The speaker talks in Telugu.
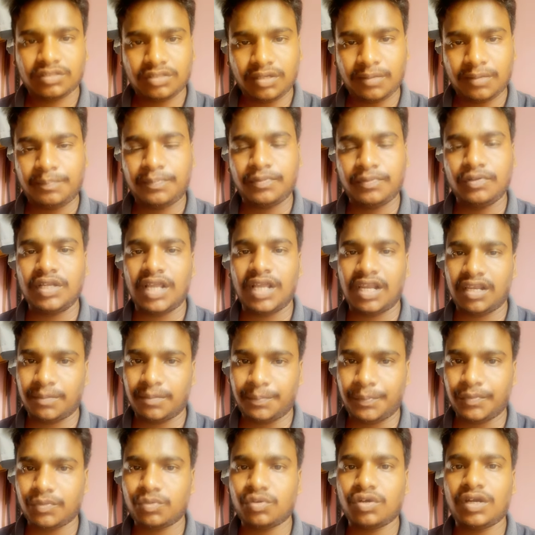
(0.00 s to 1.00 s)
తప్పు
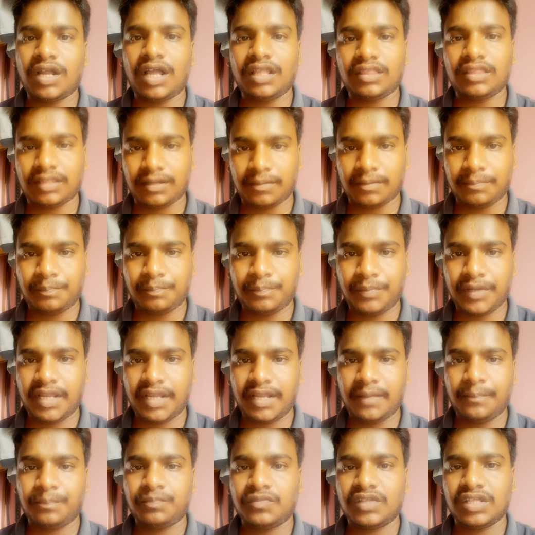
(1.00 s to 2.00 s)
ఎల్లప్పుడు కూడా
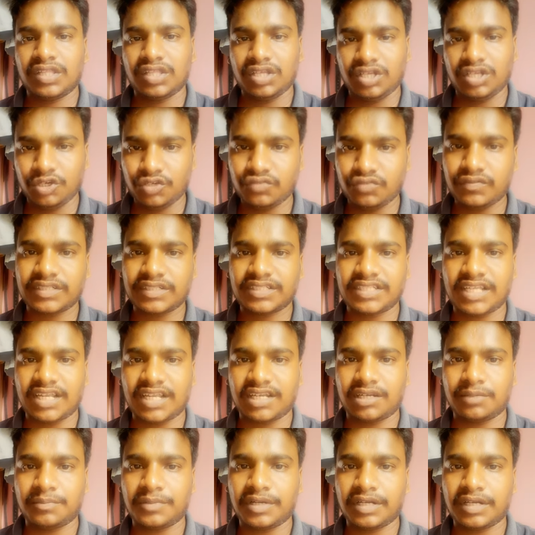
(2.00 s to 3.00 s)
తప్పే ఇది యూనివర్సల్
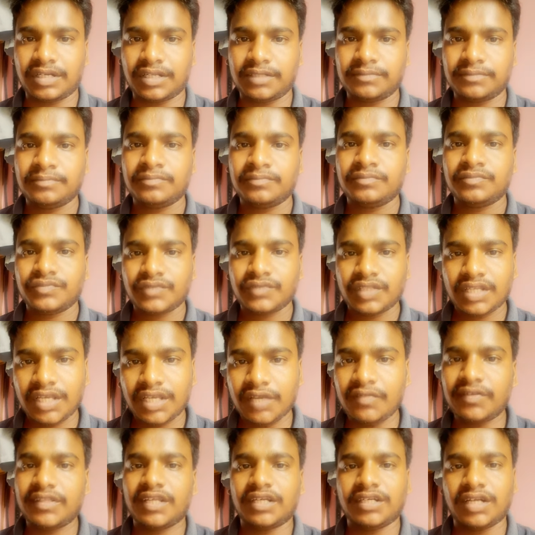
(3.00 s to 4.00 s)
అన్నమాట
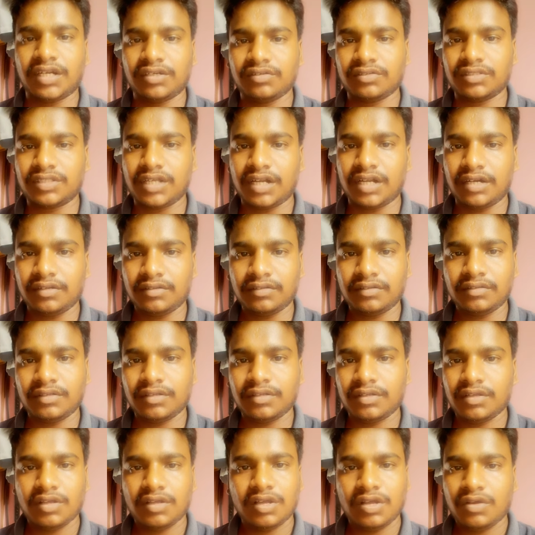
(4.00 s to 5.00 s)
ఈ విధంగా అడుగుతాడు
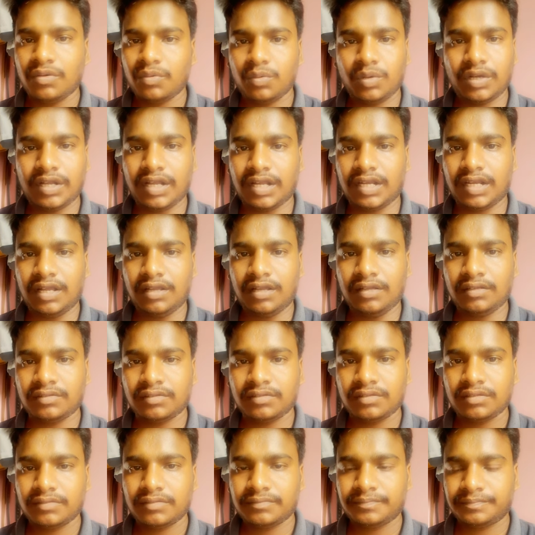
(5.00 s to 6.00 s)
ఓకేనా
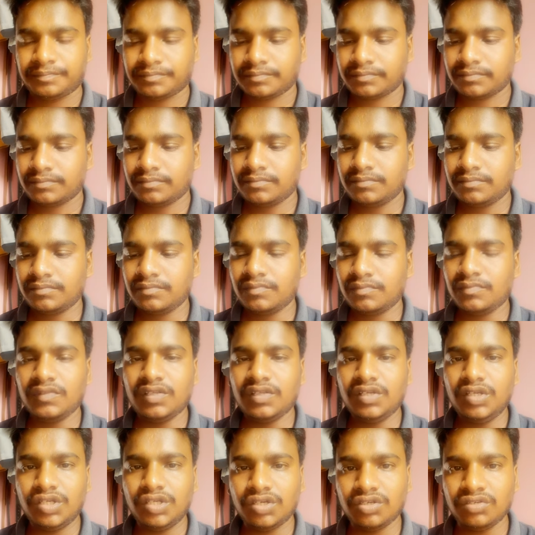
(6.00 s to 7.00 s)

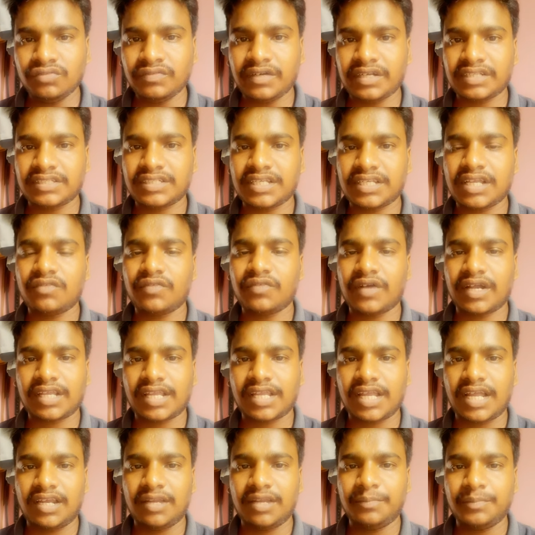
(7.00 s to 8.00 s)
యూనివర్సల్
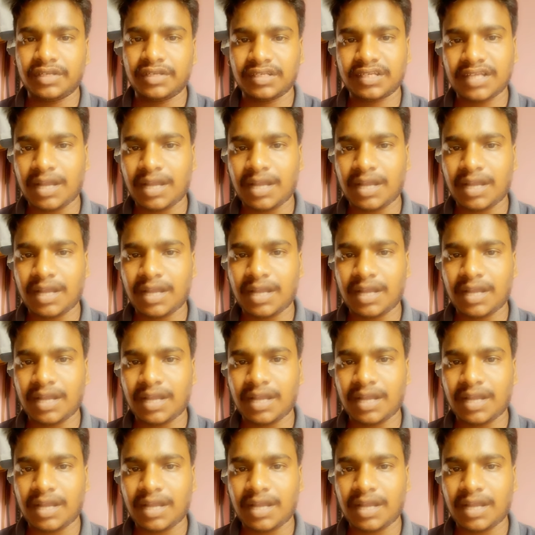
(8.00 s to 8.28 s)
వాక్యాలని మీరు